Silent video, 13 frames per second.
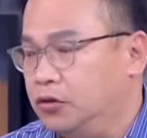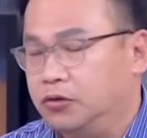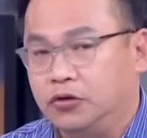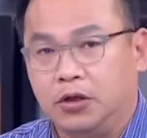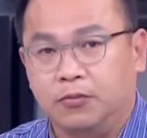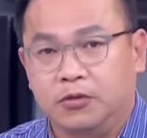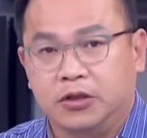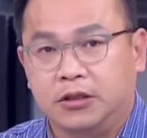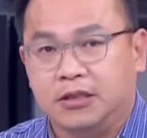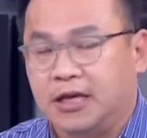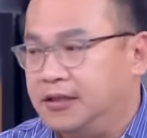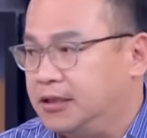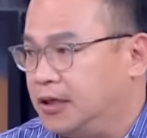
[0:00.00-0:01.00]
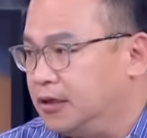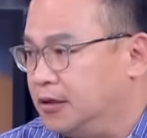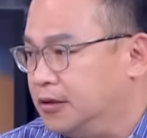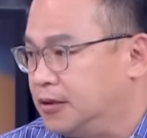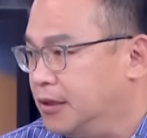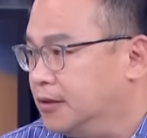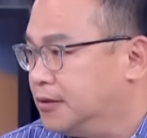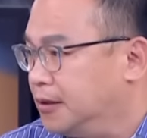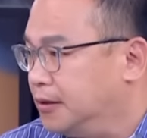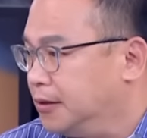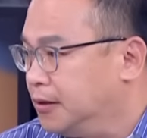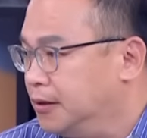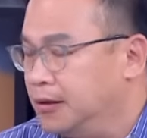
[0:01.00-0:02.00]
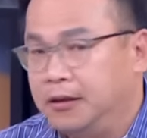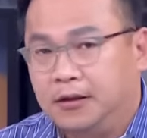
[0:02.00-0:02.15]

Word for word: 组全部是战战神战神哎，嗯，